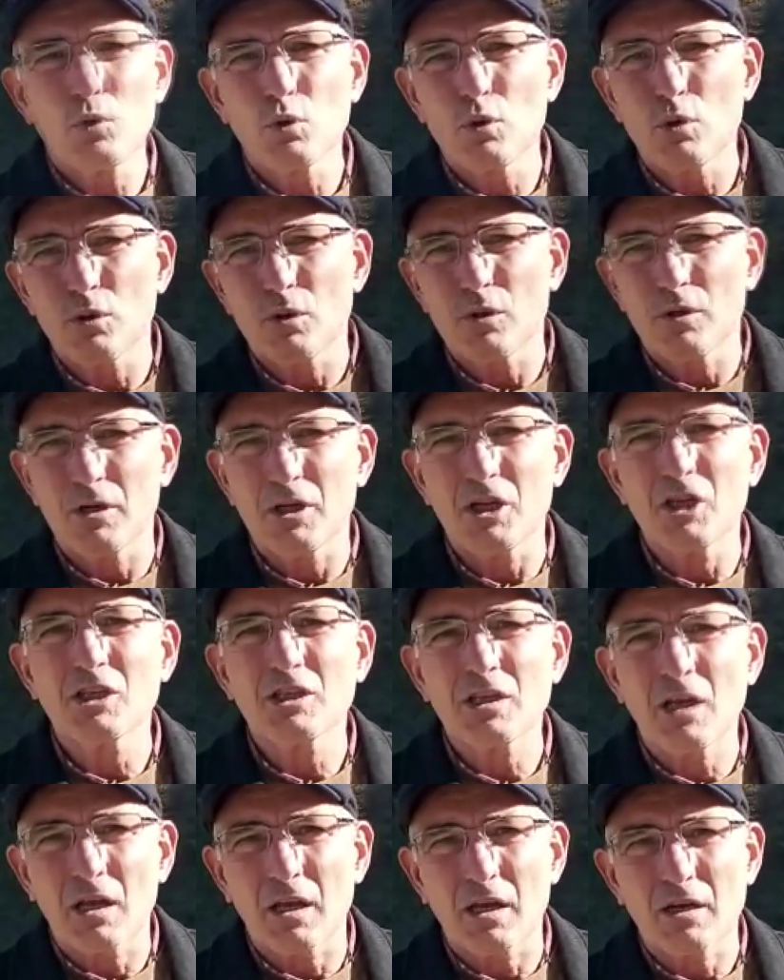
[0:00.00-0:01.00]
bu
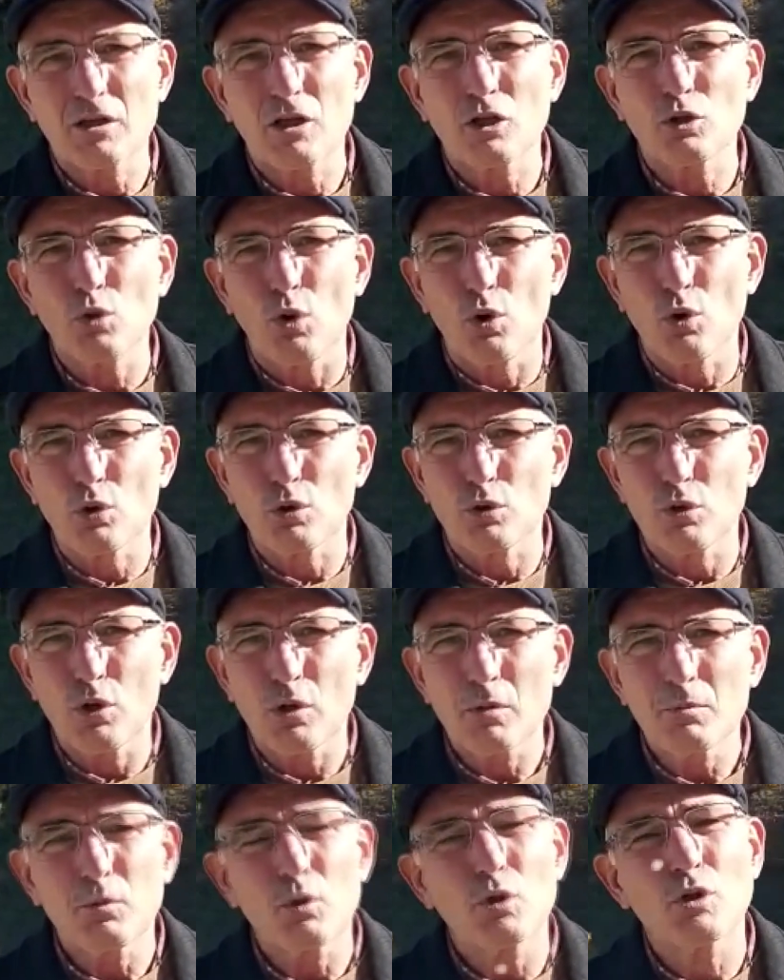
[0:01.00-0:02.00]
e, iddiaları da
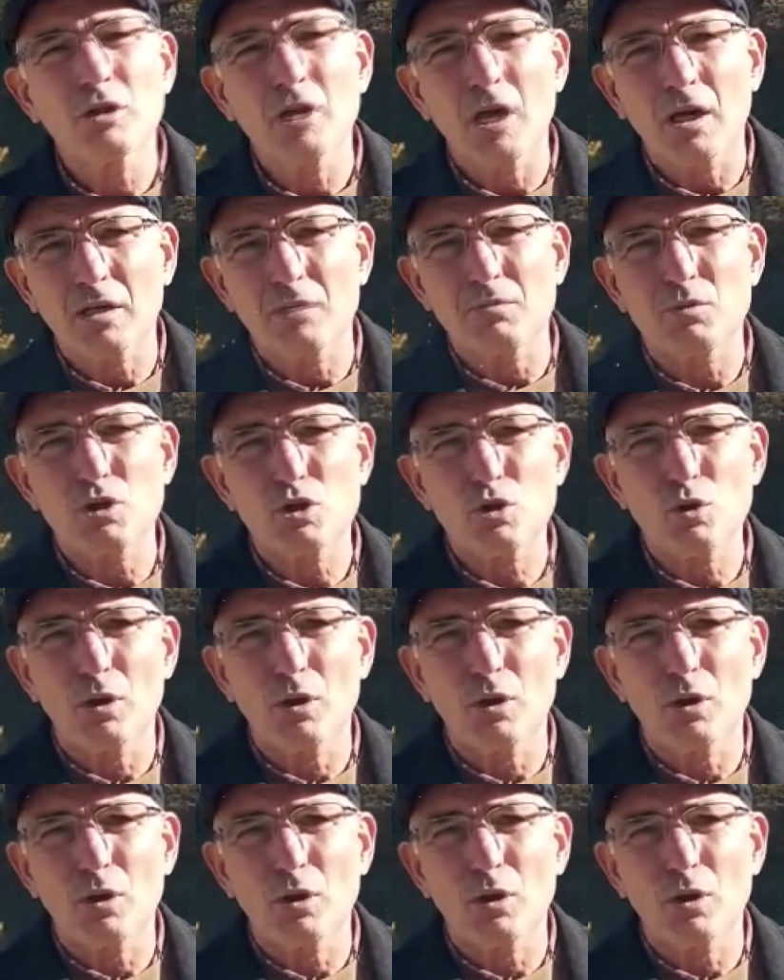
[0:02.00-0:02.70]
doğruluyor. Onun takipçisi